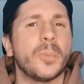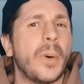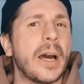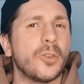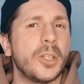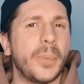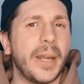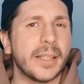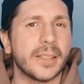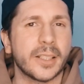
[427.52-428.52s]
пару
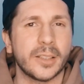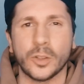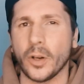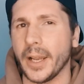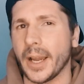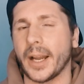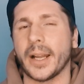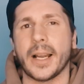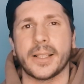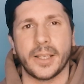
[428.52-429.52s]
неприятных историй о
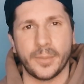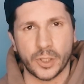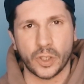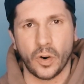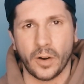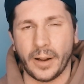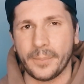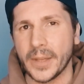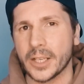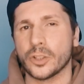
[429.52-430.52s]
характере Мечкова
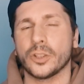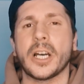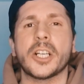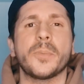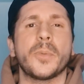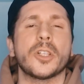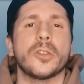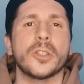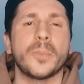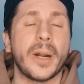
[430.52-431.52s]
что даже
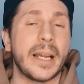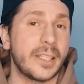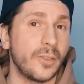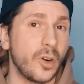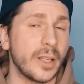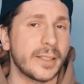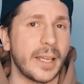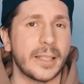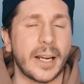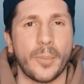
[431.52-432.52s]
пришлось брать его отца
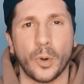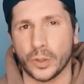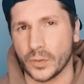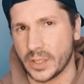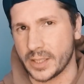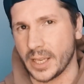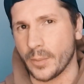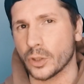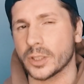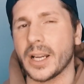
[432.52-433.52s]
на работу в
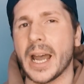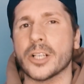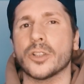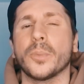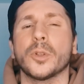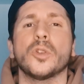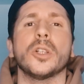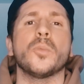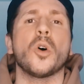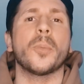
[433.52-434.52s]
систему СКА, чтобы тот
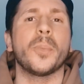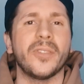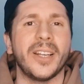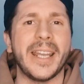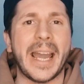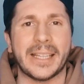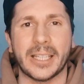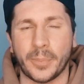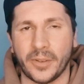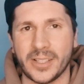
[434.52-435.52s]
мог повлиять на
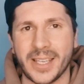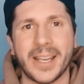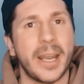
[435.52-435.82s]
поведение